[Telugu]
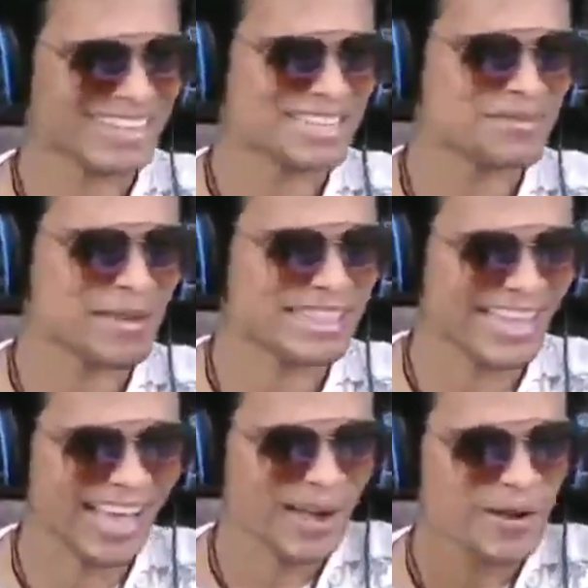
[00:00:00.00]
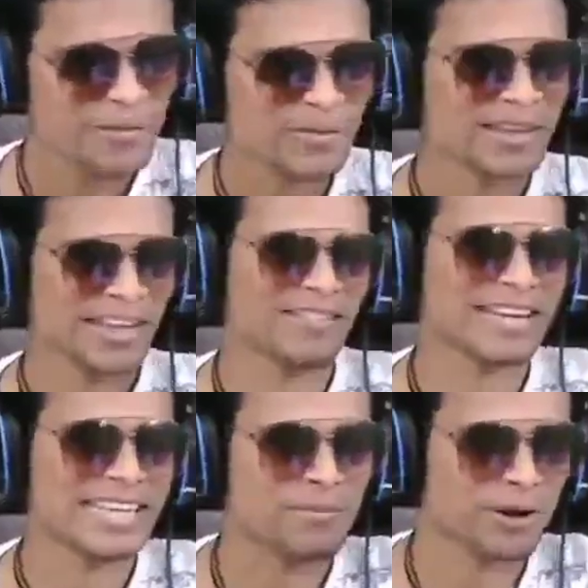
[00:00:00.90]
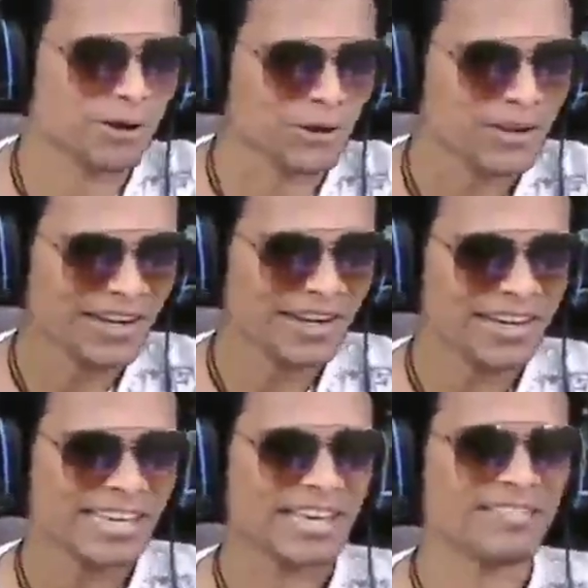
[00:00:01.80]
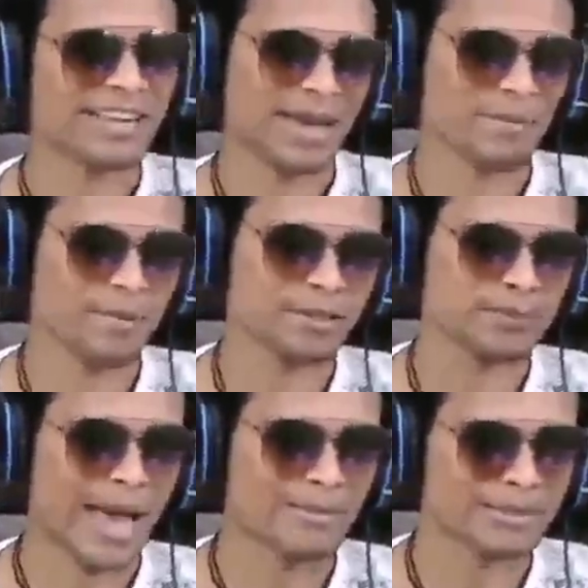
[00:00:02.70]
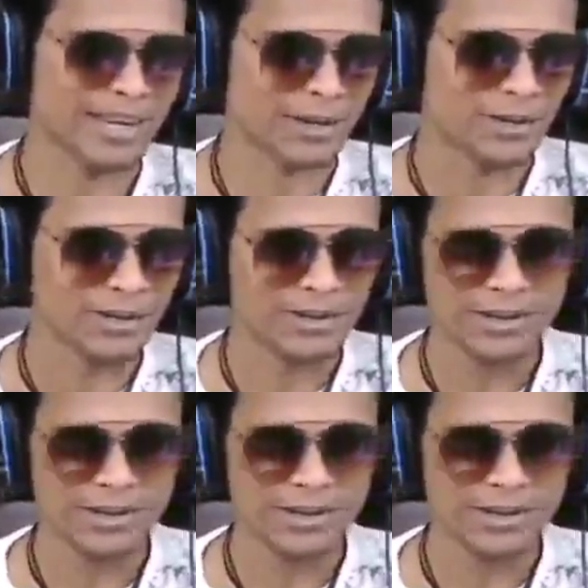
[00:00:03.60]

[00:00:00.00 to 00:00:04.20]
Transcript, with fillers: తెలిసిపోయిందా ఎవరికి చెప్పకు ఎవరికి చెప్పకు స్పామ్ చేయకు